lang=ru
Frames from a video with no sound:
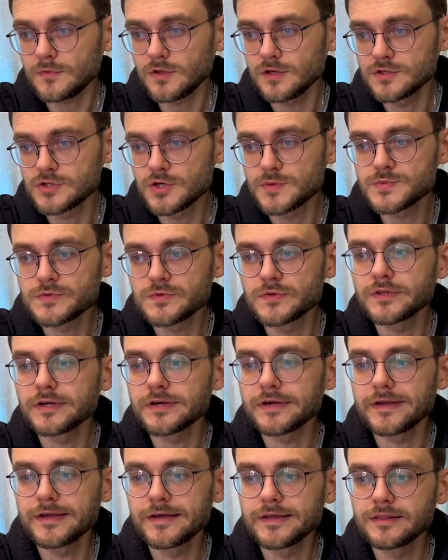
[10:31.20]

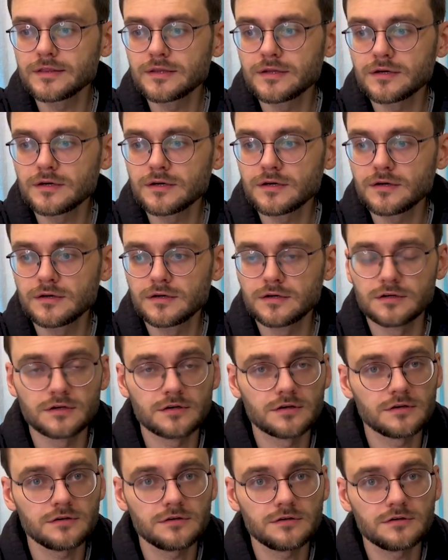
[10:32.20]
Собственно,
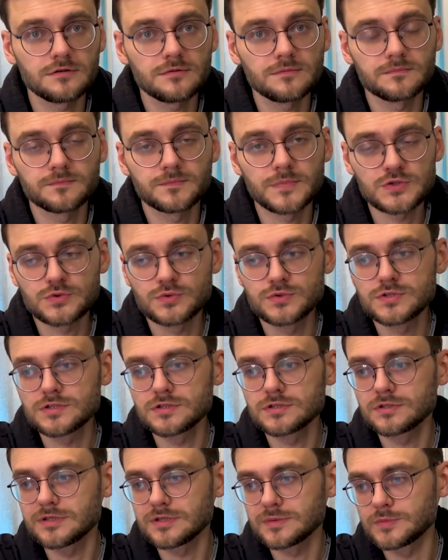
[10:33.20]
это, по
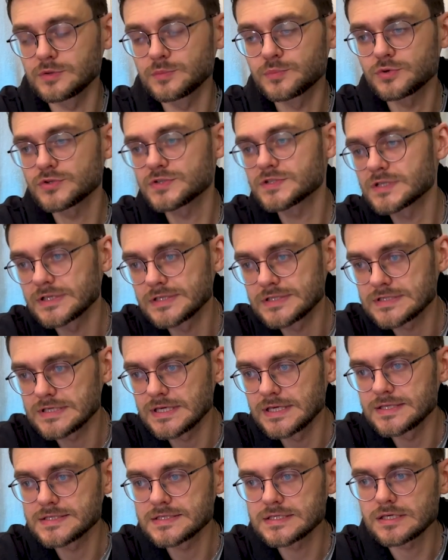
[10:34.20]
сути, там, не просто
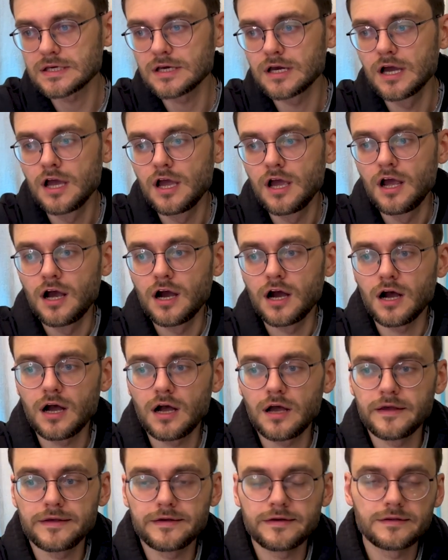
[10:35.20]
лицензия,
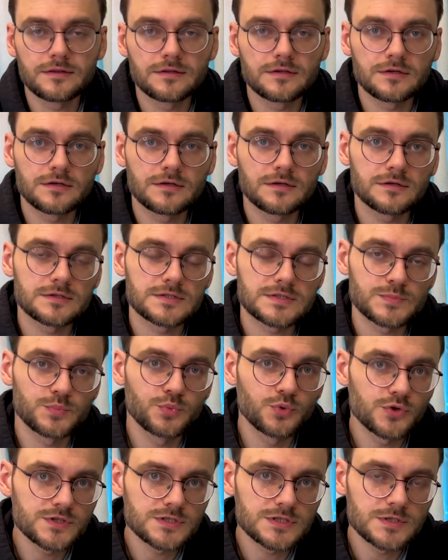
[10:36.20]
а это
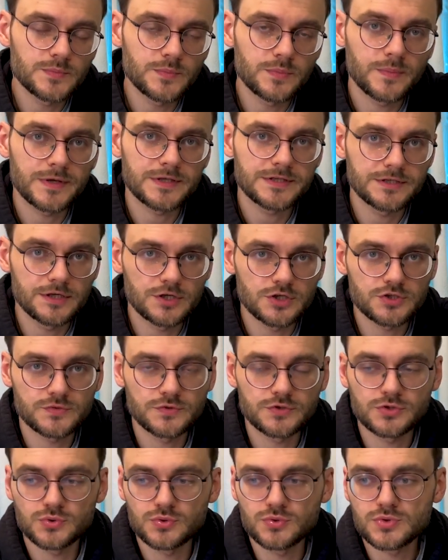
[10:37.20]
способ
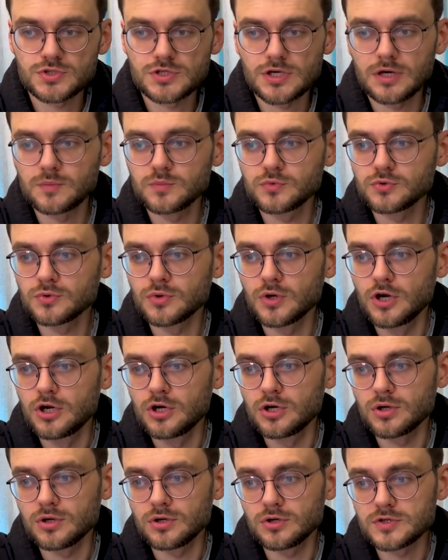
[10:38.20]
поддерживать ту самую
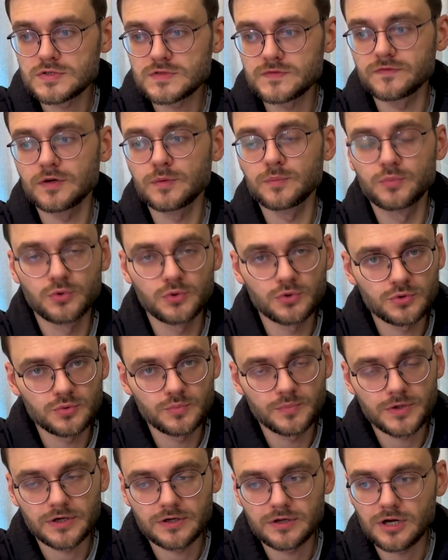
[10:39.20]
свободу
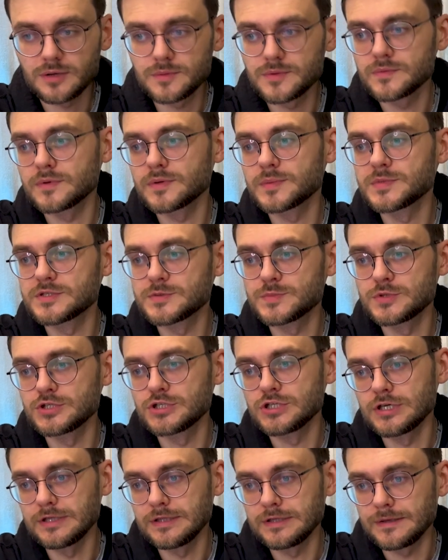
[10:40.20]
программного
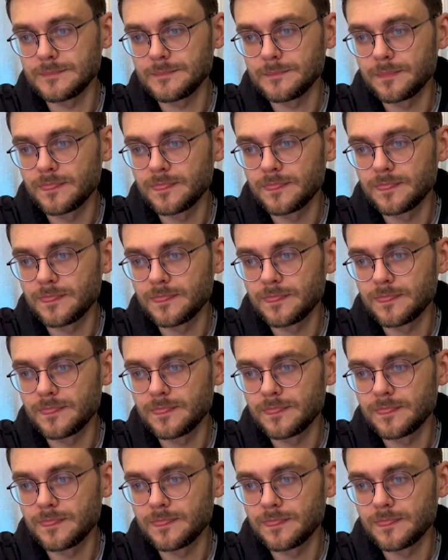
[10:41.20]
обеспечения.